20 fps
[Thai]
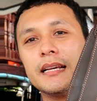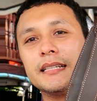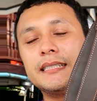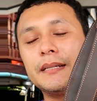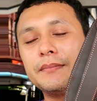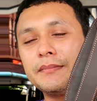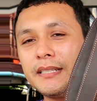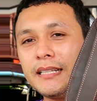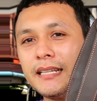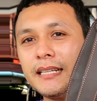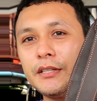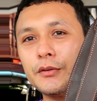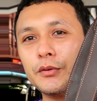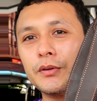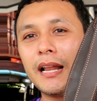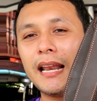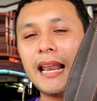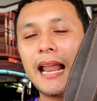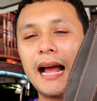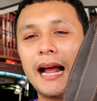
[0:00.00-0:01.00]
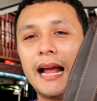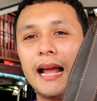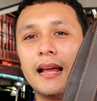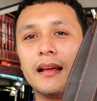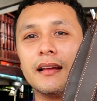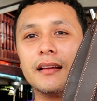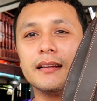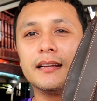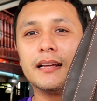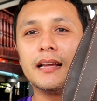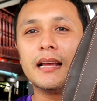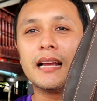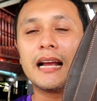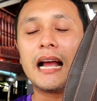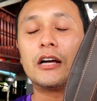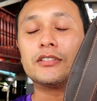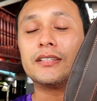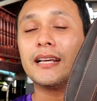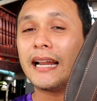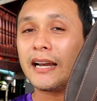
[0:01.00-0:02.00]
ทิศที่อยู่ด้านหลังอ่ะ
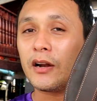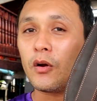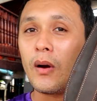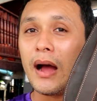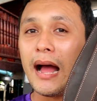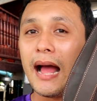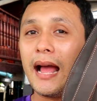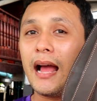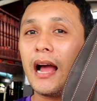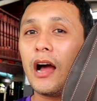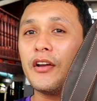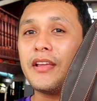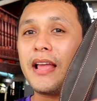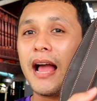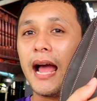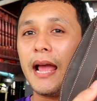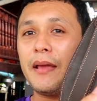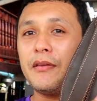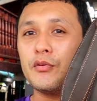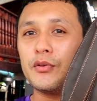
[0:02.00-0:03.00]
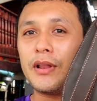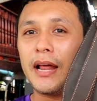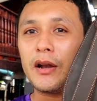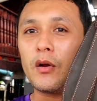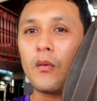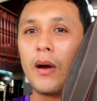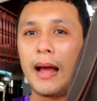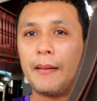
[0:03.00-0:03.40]
เขาถนัดขวาเขาอยากให้อยู่ด้านข